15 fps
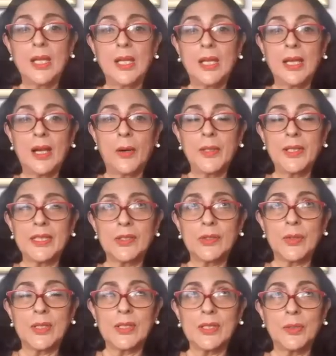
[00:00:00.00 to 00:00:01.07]
Ahorita estoy
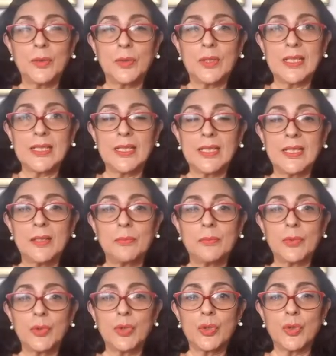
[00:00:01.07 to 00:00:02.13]
haciendo una serie
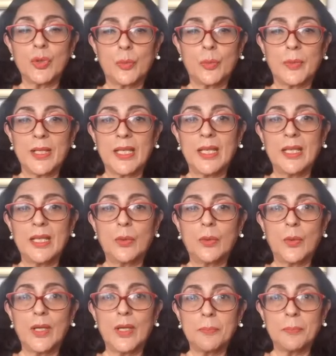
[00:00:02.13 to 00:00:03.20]
mucho sobre el
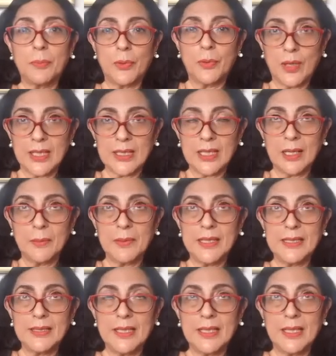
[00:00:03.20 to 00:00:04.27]
cuerpo a
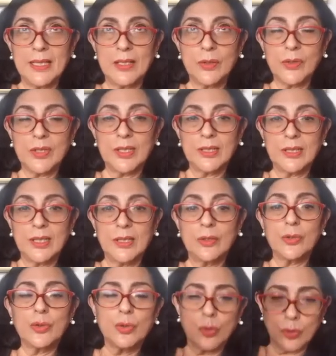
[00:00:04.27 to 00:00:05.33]
través de los
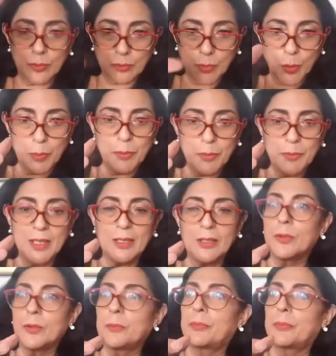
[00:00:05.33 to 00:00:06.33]
sentidos con movimiento,